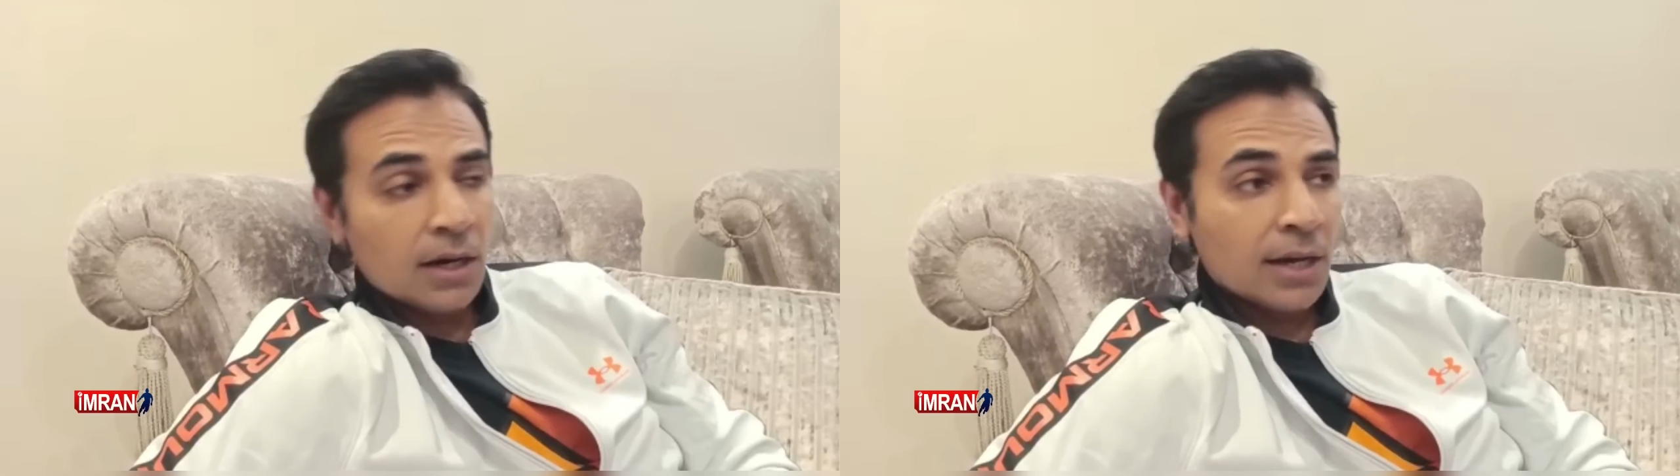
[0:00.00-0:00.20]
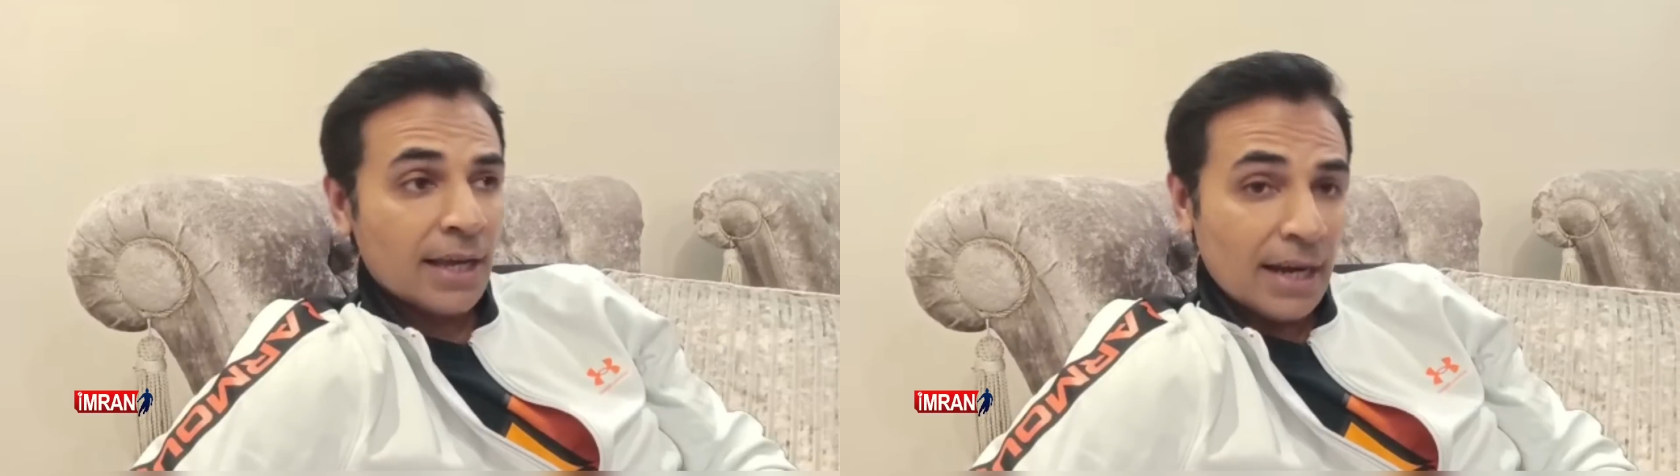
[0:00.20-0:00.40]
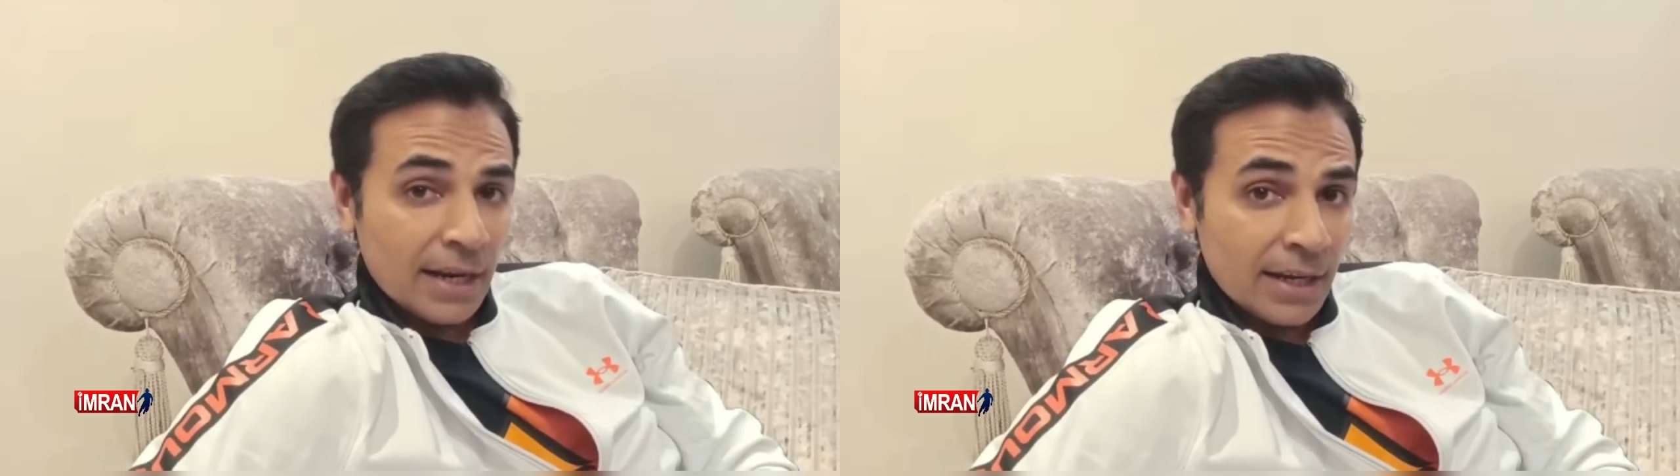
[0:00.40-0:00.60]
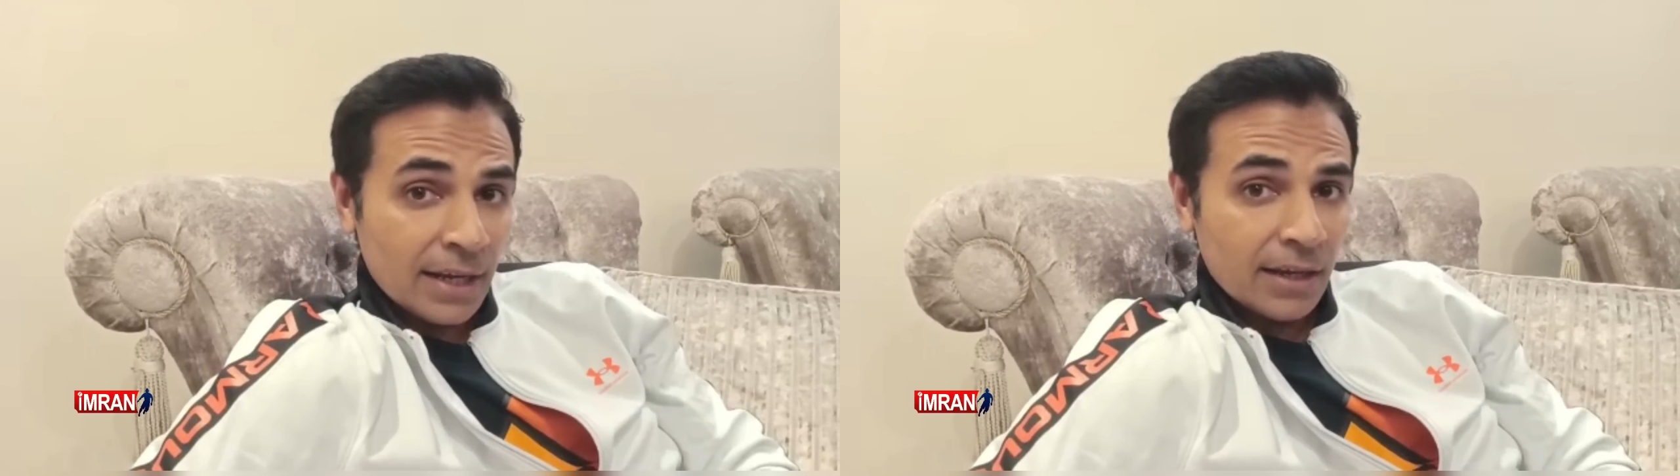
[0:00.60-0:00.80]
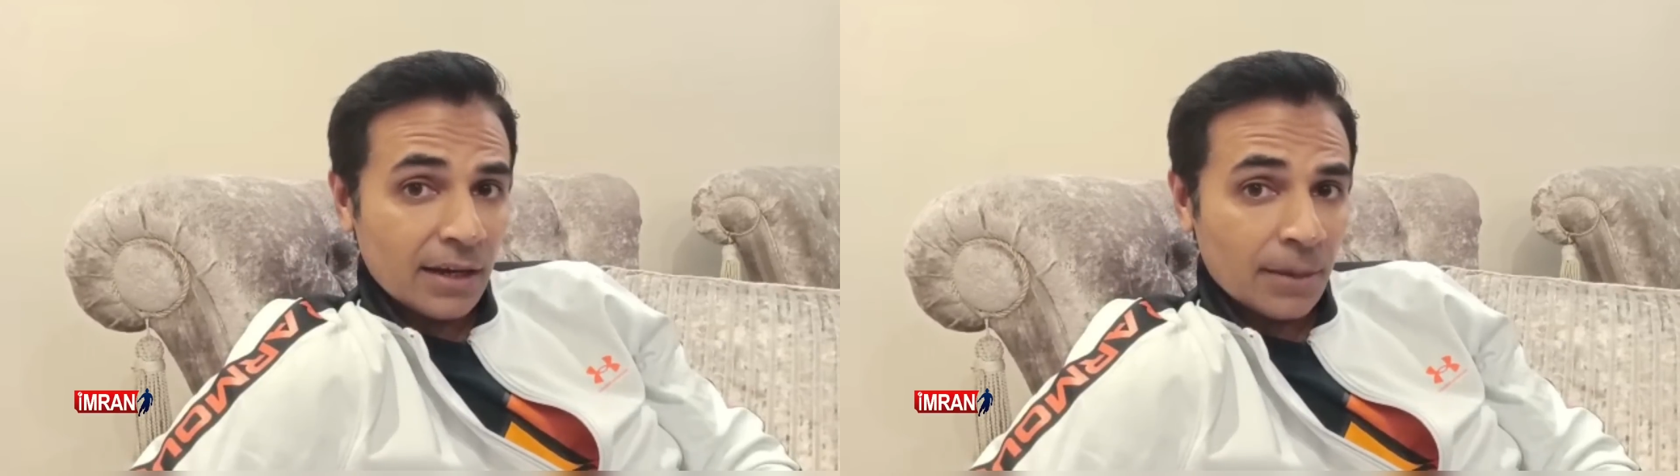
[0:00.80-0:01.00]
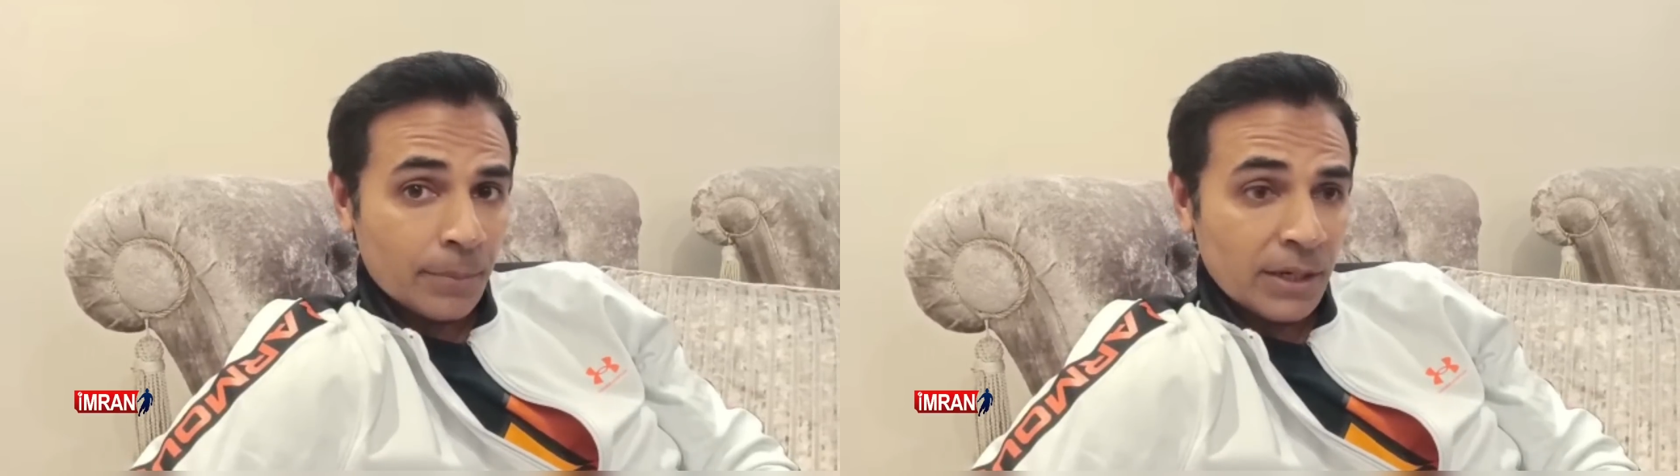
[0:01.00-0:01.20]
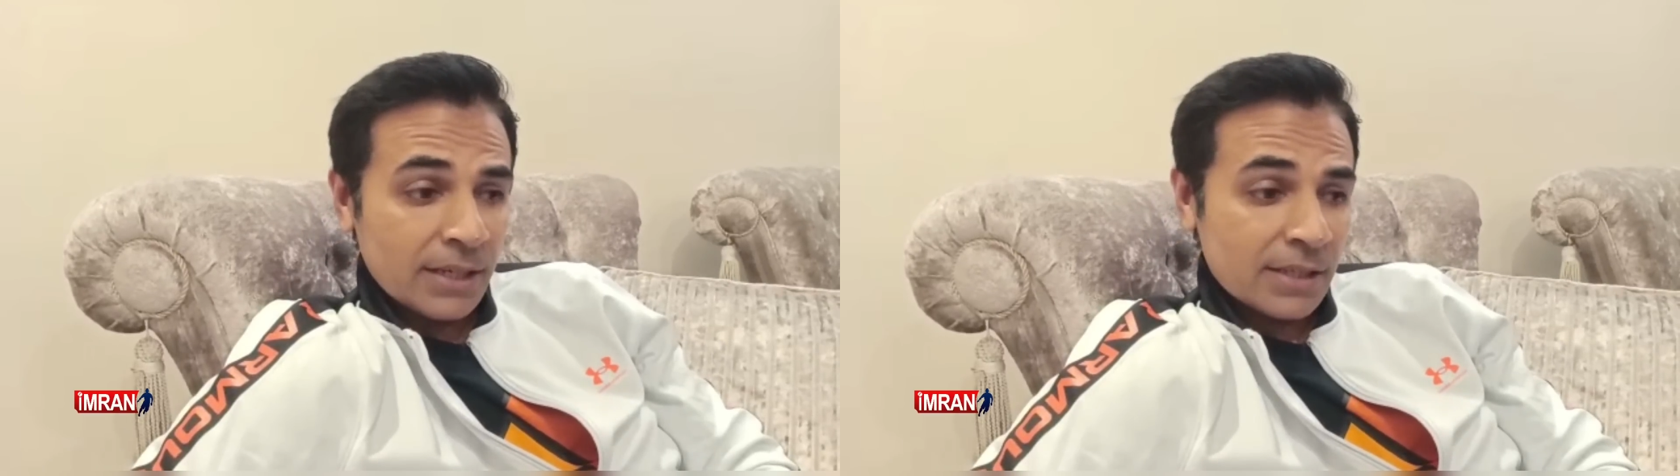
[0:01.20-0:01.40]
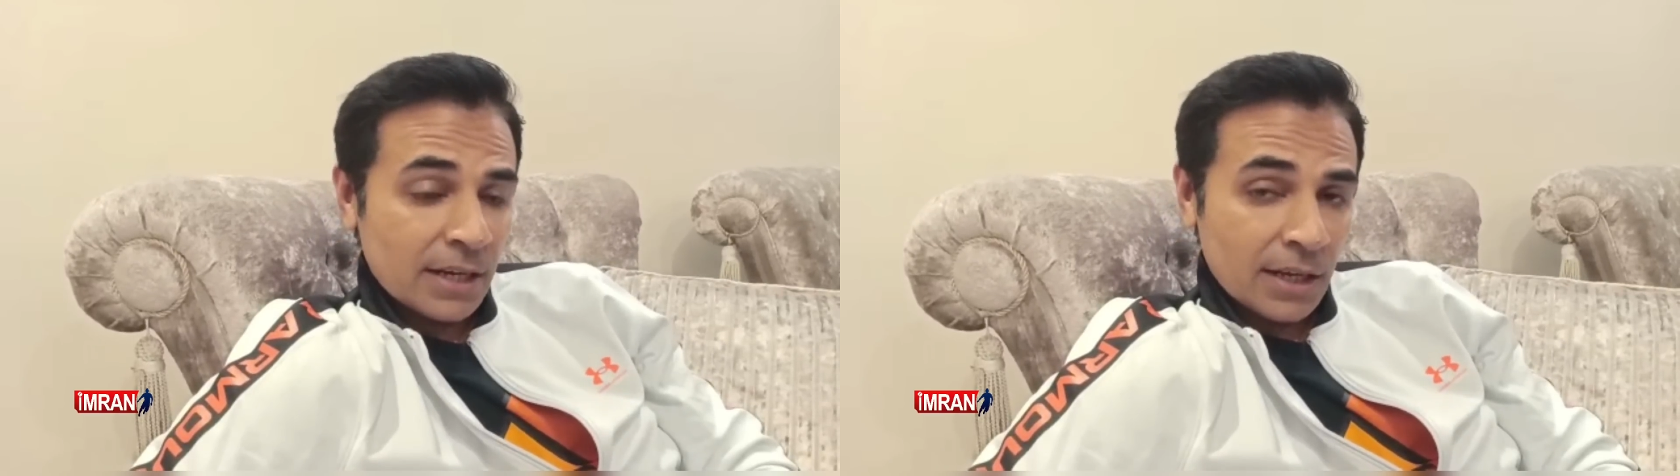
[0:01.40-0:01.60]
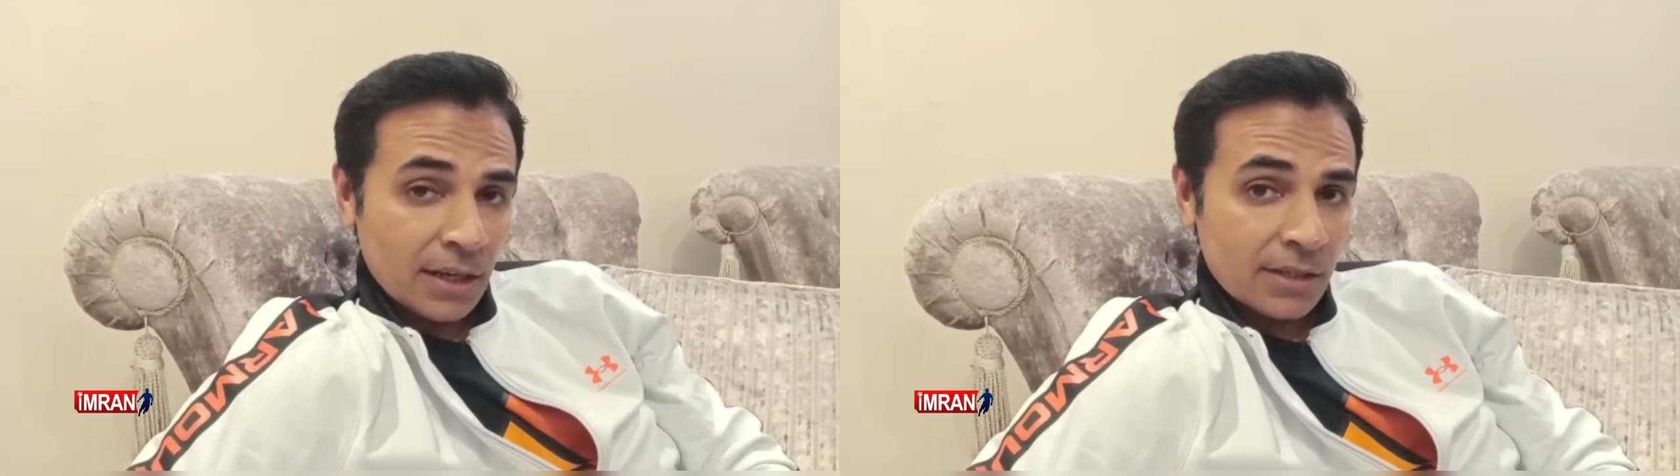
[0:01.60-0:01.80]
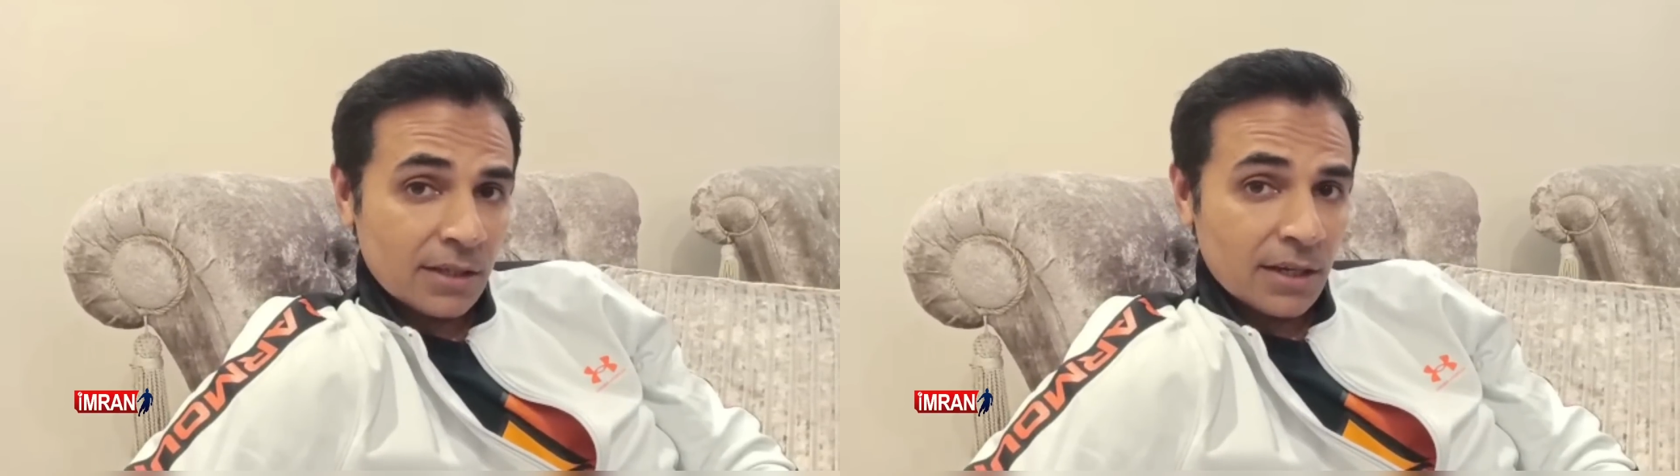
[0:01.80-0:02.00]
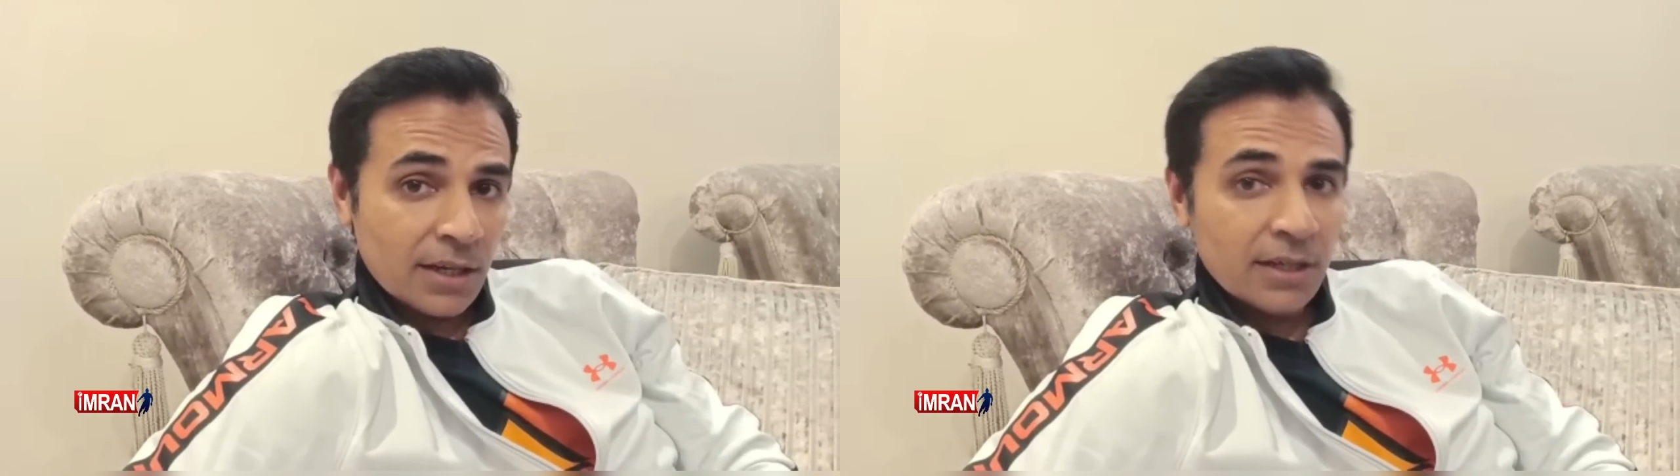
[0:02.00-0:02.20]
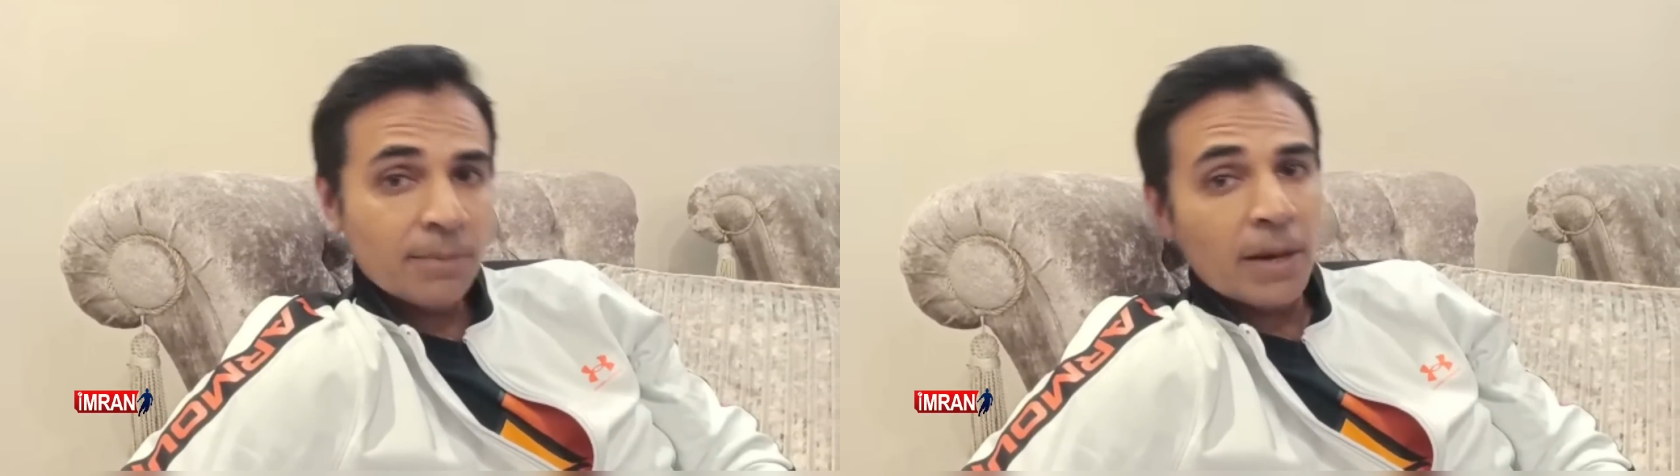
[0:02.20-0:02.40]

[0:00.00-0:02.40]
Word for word: अकेले ने अपनी इस इनिंग के ज़रिए ये